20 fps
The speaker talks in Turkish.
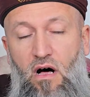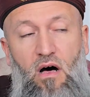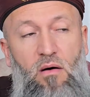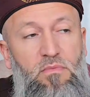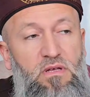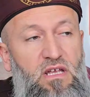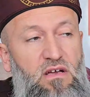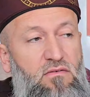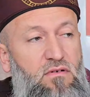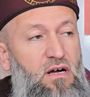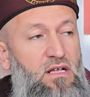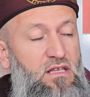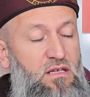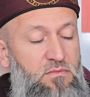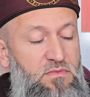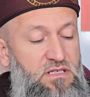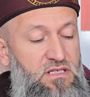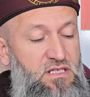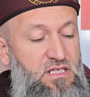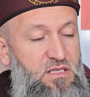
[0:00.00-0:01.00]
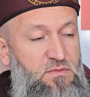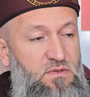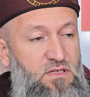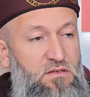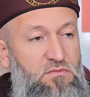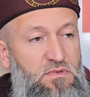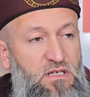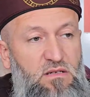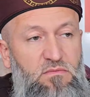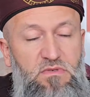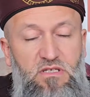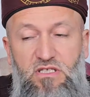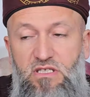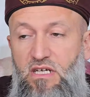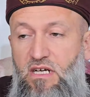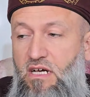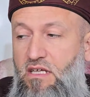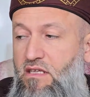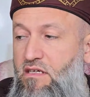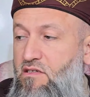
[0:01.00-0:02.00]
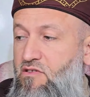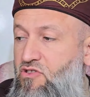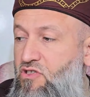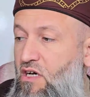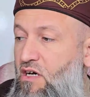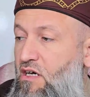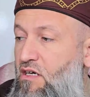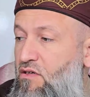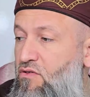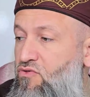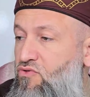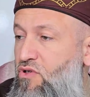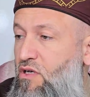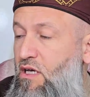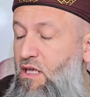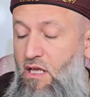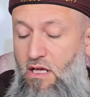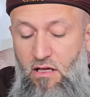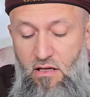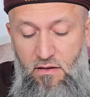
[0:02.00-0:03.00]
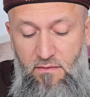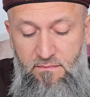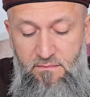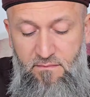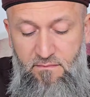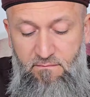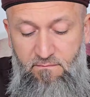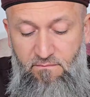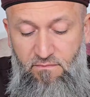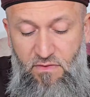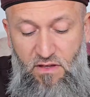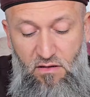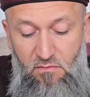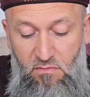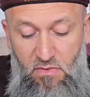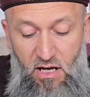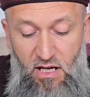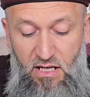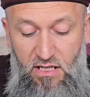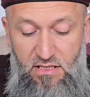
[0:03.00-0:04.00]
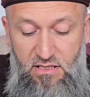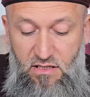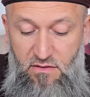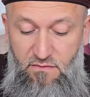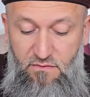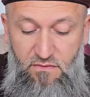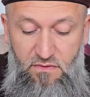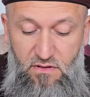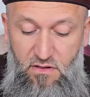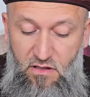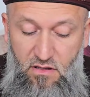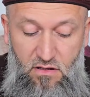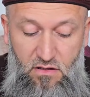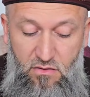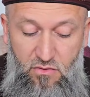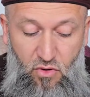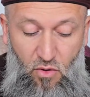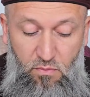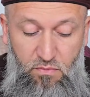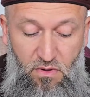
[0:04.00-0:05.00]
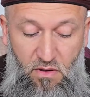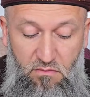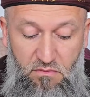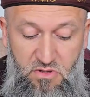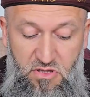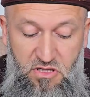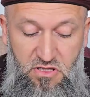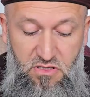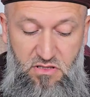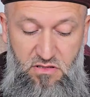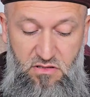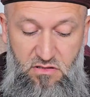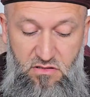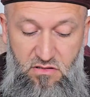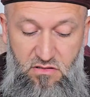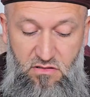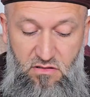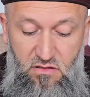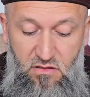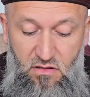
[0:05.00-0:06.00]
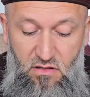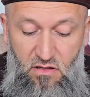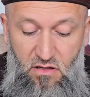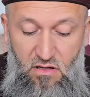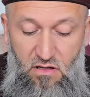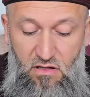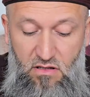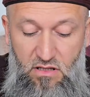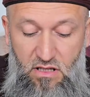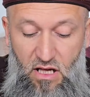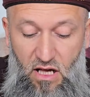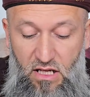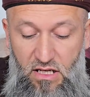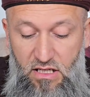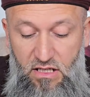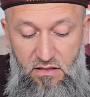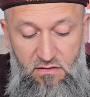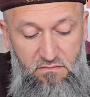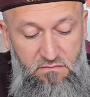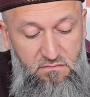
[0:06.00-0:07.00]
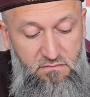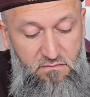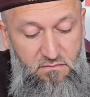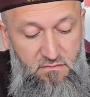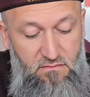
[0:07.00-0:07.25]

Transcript: Amine validemizin ismini bilmeyecek kadar cahil cühela maalesef toplanmış. Yani